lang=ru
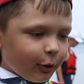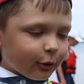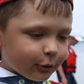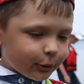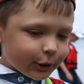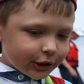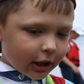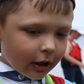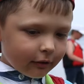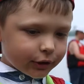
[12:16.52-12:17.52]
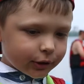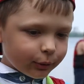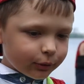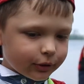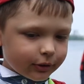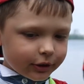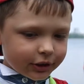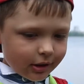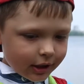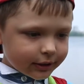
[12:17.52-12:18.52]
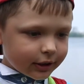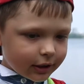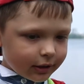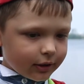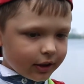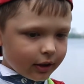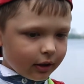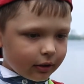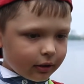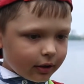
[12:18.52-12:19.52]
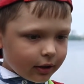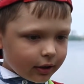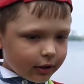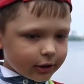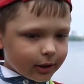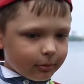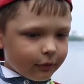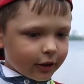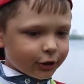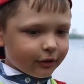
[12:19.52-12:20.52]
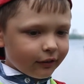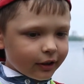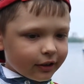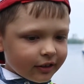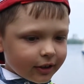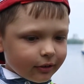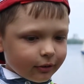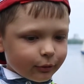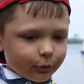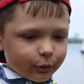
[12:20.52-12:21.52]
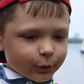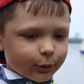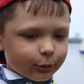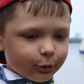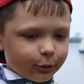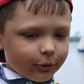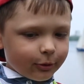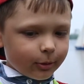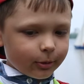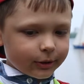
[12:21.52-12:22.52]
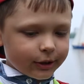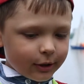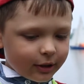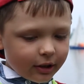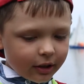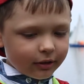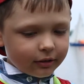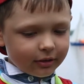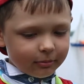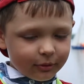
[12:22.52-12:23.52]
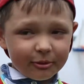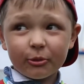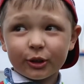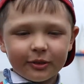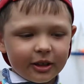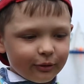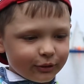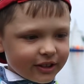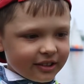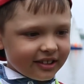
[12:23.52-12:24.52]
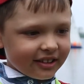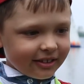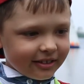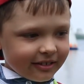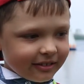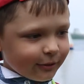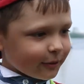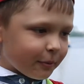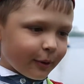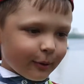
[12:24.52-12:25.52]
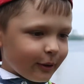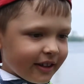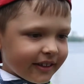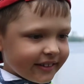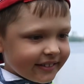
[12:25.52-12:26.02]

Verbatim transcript: Мне это очень нравится. То интересно ходить на яхту. Если бывает в школе, ну, то сильный крен, и мой мог не кильнуться. Ну, это прикольно.